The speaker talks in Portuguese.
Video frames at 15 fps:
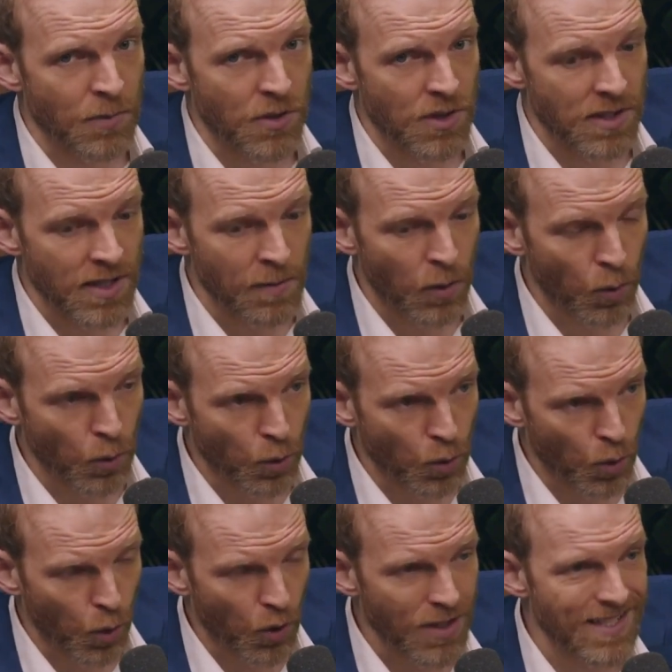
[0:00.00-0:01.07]
de
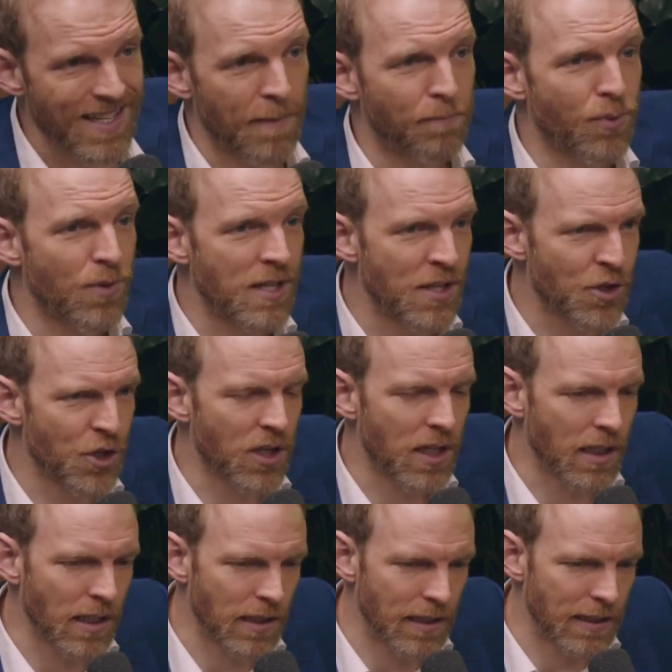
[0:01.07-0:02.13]
semicondutores e a
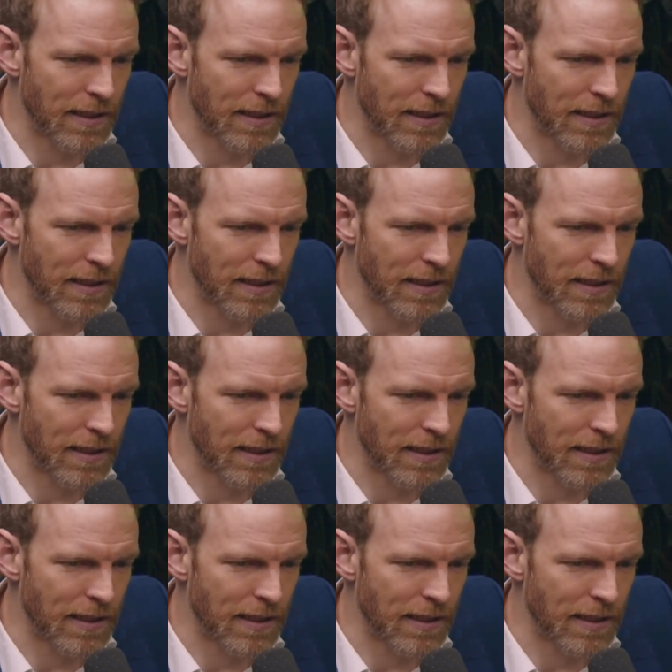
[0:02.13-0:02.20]
política